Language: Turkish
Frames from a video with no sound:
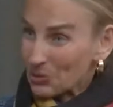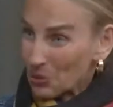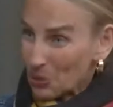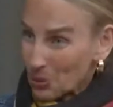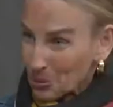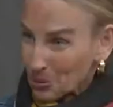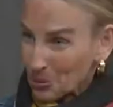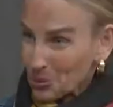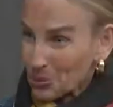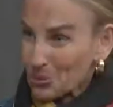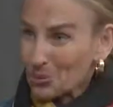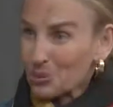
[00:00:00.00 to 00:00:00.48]

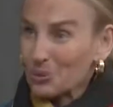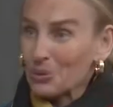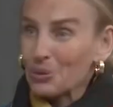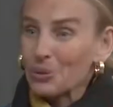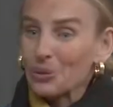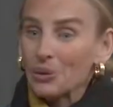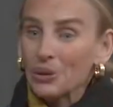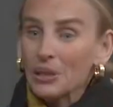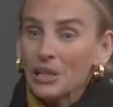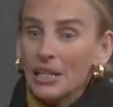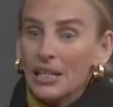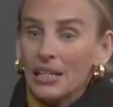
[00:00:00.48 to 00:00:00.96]

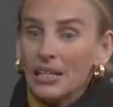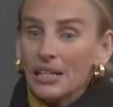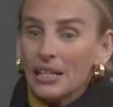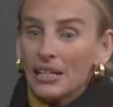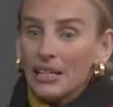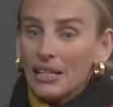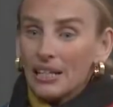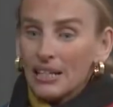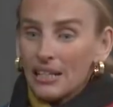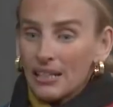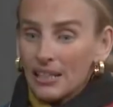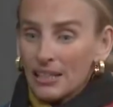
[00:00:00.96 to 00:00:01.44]
oturduğu,
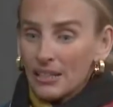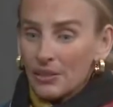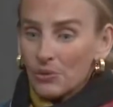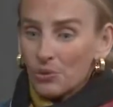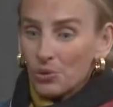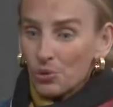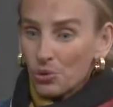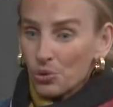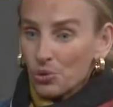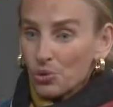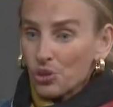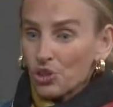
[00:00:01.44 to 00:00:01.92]
evet. e,
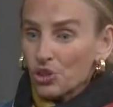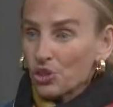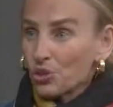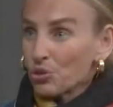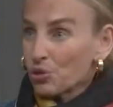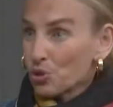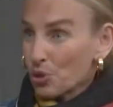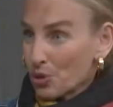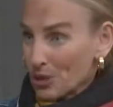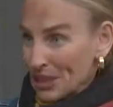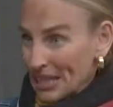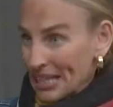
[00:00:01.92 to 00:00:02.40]
vücut için
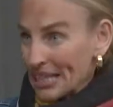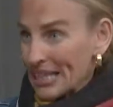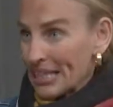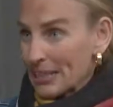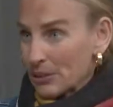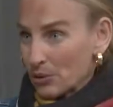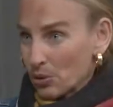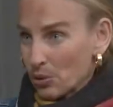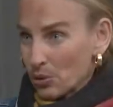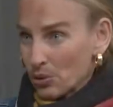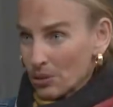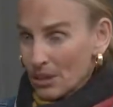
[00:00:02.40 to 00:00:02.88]
çok
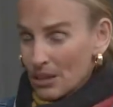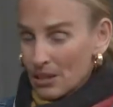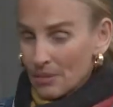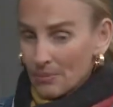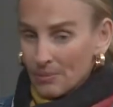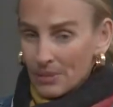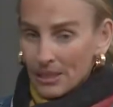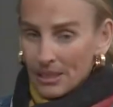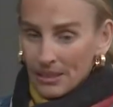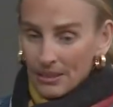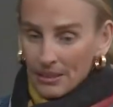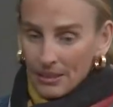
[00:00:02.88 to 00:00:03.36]
gerekli
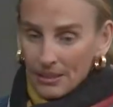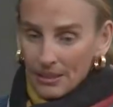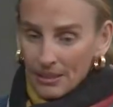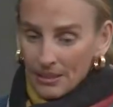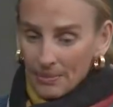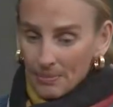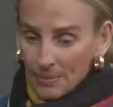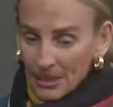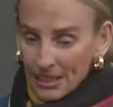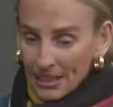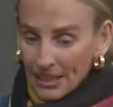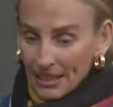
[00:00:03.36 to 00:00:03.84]
olan bir e,
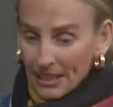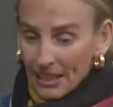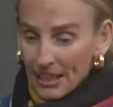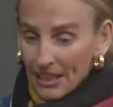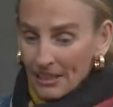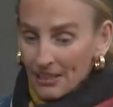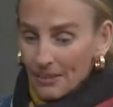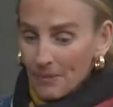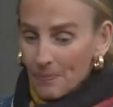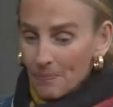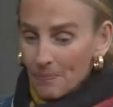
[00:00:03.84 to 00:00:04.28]
mineral